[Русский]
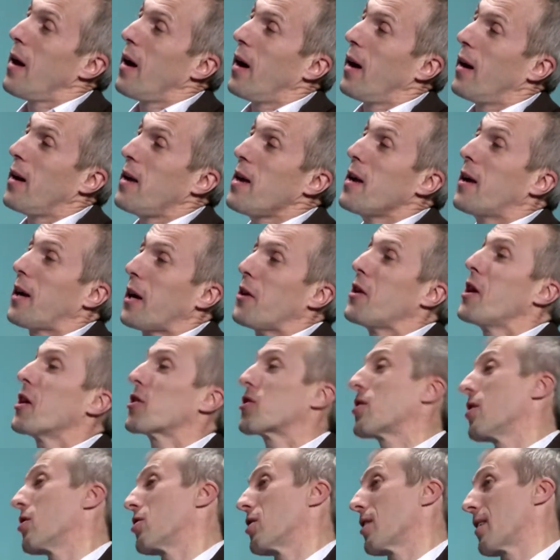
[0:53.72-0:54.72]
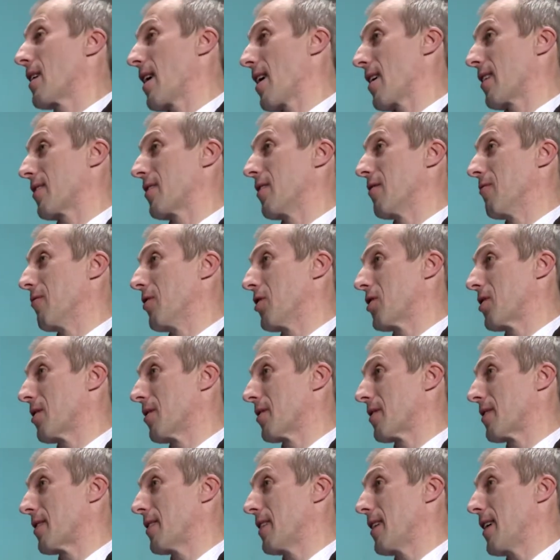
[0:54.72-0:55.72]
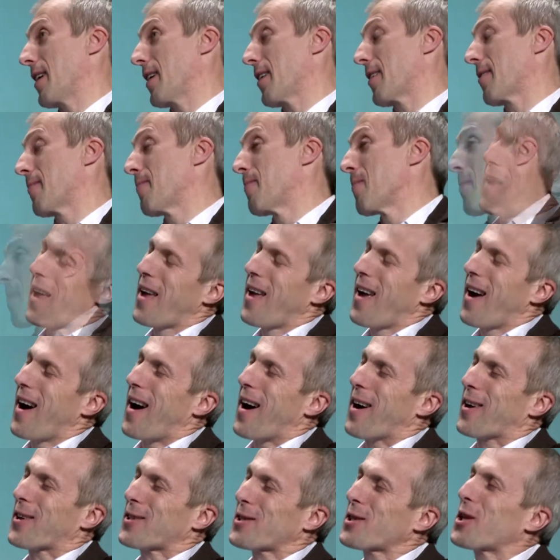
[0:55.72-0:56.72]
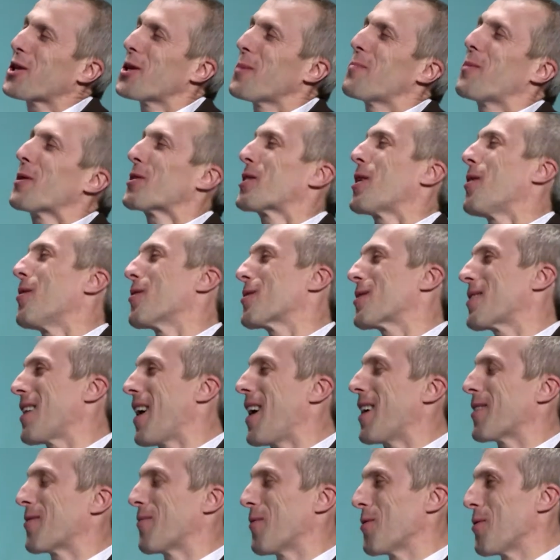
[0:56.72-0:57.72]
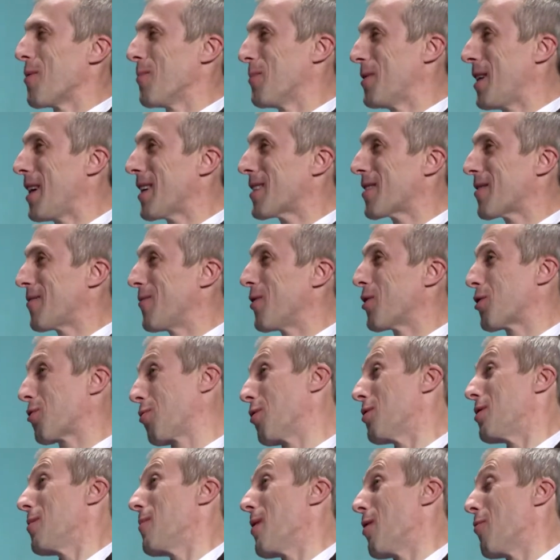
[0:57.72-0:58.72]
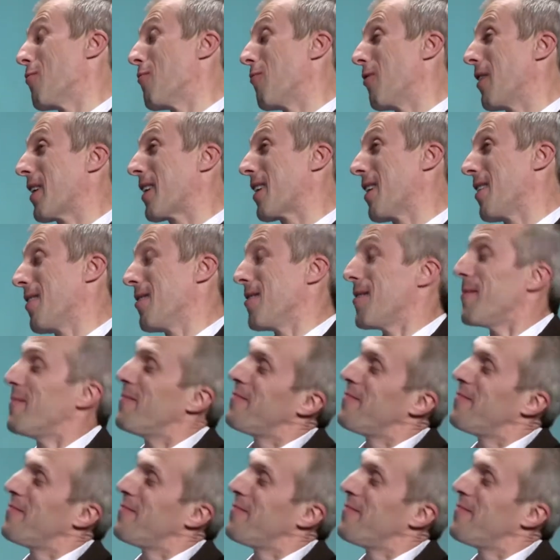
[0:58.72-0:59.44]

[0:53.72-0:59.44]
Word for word: и, конечно же, как ты вышел с них. Расскажи, пожалуйста, о твоем детстве, что тебя увлекало.